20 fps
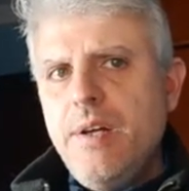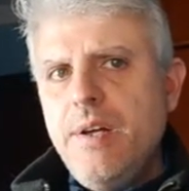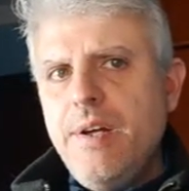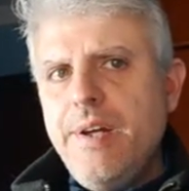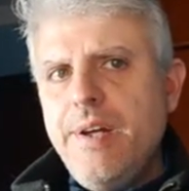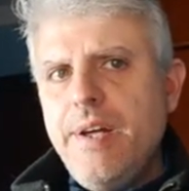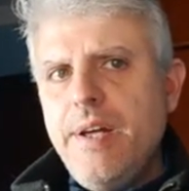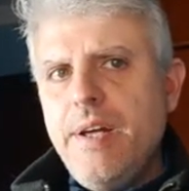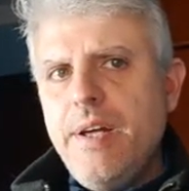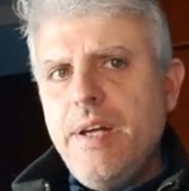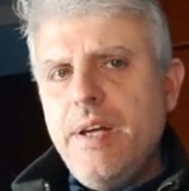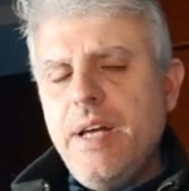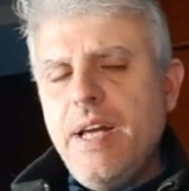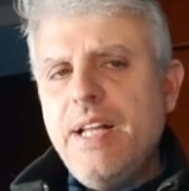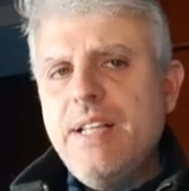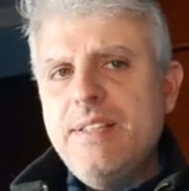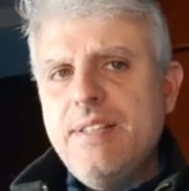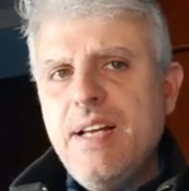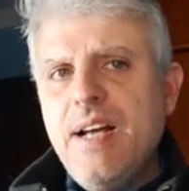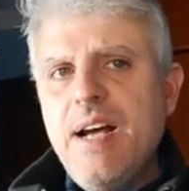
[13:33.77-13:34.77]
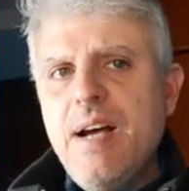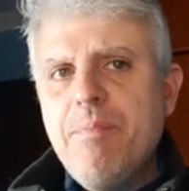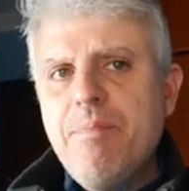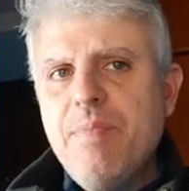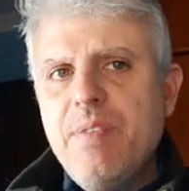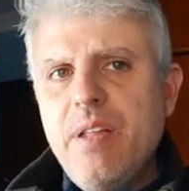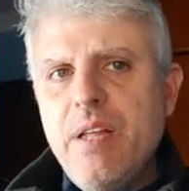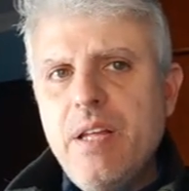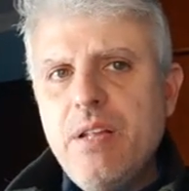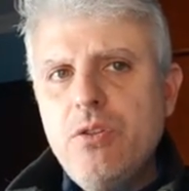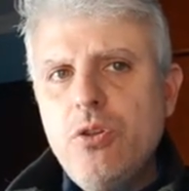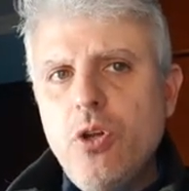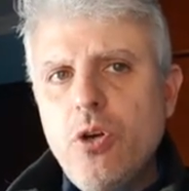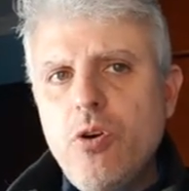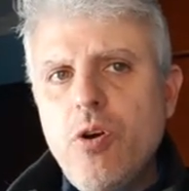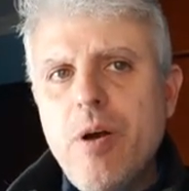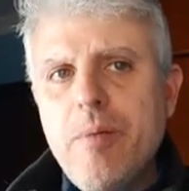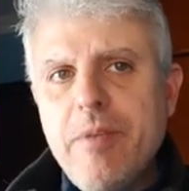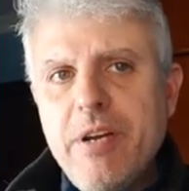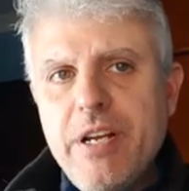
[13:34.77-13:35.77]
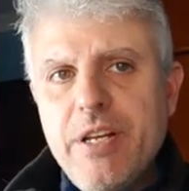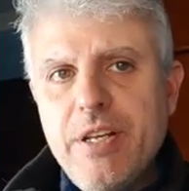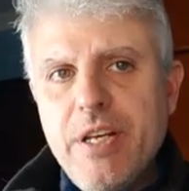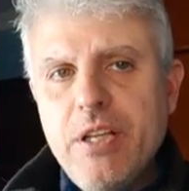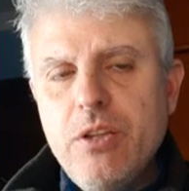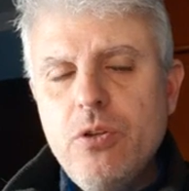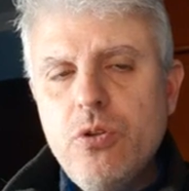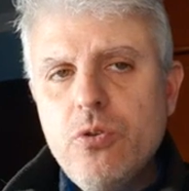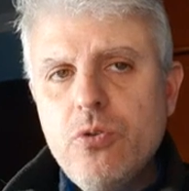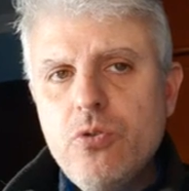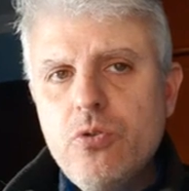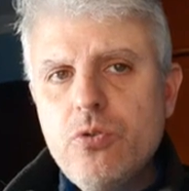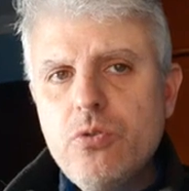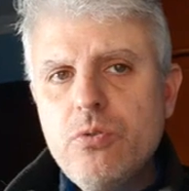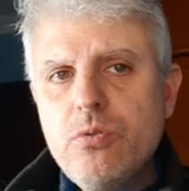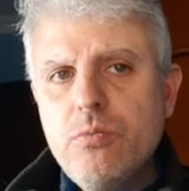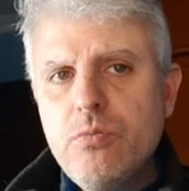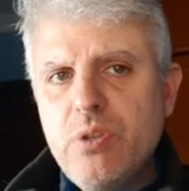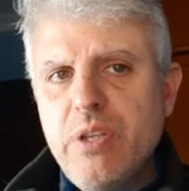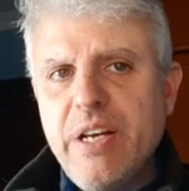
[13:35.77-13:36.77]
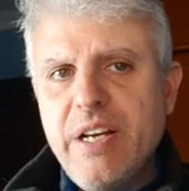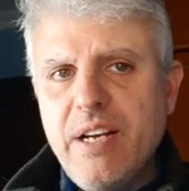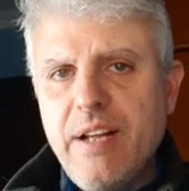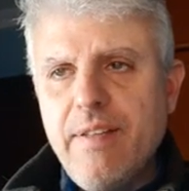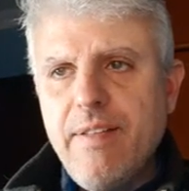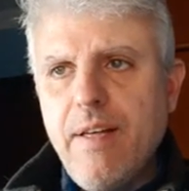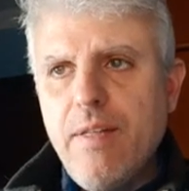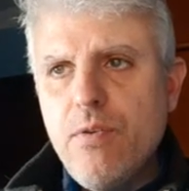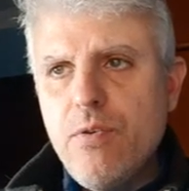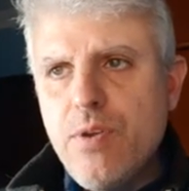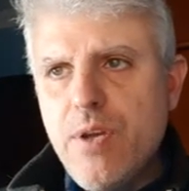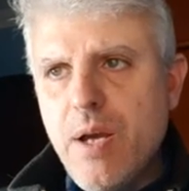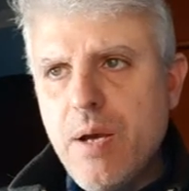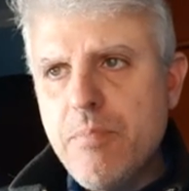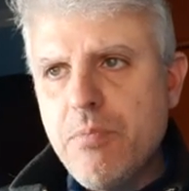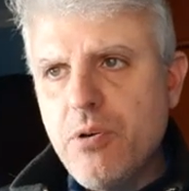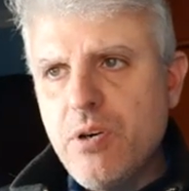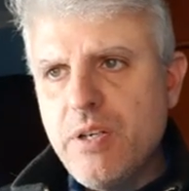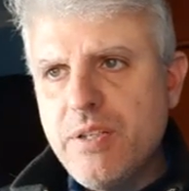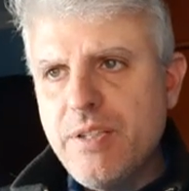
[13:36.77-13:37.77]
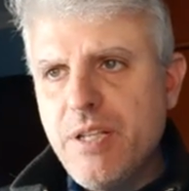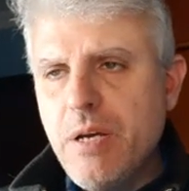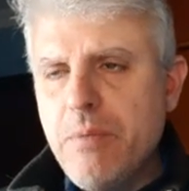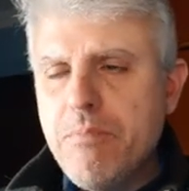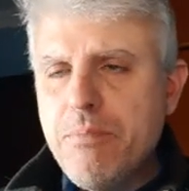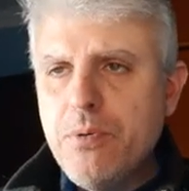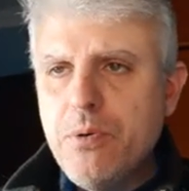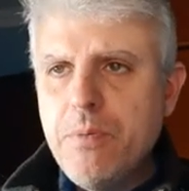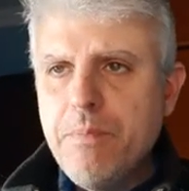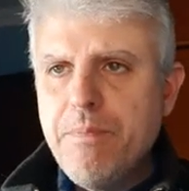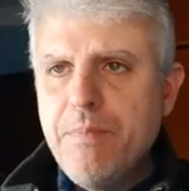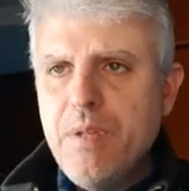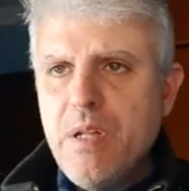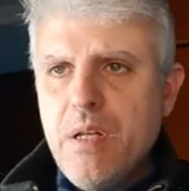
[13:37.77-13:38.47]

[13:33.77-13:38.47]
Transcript: Eh, está en tonos amarillentos, degradado ya por el tiempo,